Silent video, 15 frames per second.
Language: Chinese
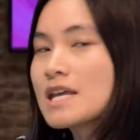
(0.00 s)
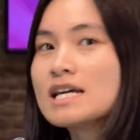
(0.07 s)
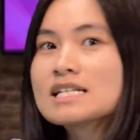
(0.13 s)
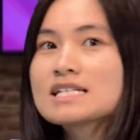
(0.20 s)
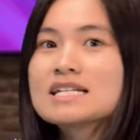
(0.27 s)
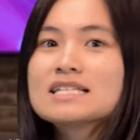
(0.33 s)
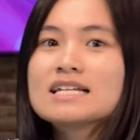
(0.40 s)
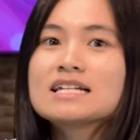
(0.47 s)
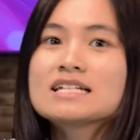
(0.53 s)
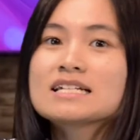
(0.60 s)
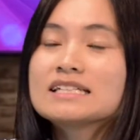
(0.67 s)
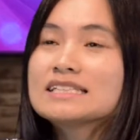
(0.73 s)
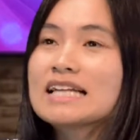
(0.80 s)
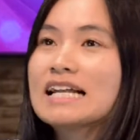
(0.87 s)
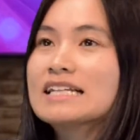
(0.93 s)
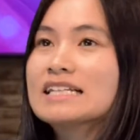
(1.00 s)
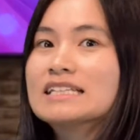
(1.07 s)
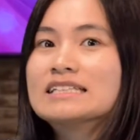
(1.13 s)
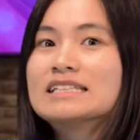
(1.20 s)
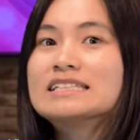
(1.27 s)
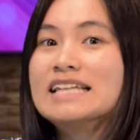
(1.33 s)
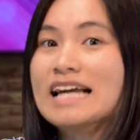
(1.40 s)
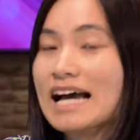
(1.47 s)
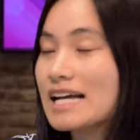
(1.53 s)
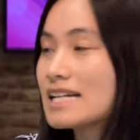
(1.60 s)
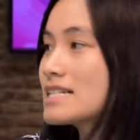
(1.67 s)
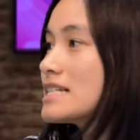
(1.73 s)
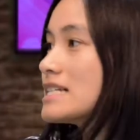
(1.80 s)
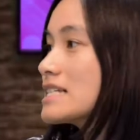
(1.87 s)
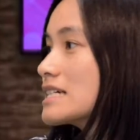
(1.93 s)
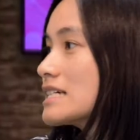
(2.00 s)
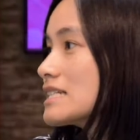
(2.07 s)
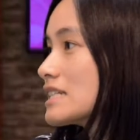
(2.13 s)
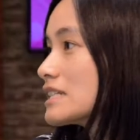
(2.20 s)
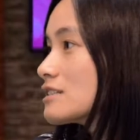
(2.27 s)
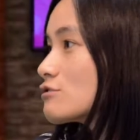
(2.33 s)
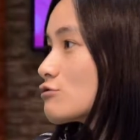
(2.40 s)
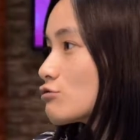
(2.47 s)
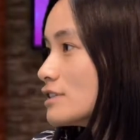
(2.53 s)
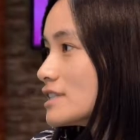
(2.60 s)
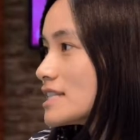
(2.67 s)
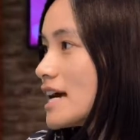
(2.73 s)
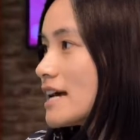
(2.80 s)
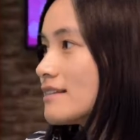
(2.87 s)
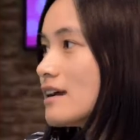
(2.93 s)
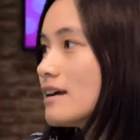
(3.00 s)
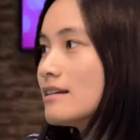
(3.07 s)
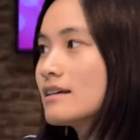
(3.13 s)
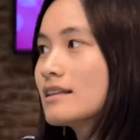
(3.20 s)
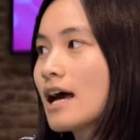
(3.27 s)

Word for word: 现在这个夏令营呢，也还是以这个形式存在，但是呢，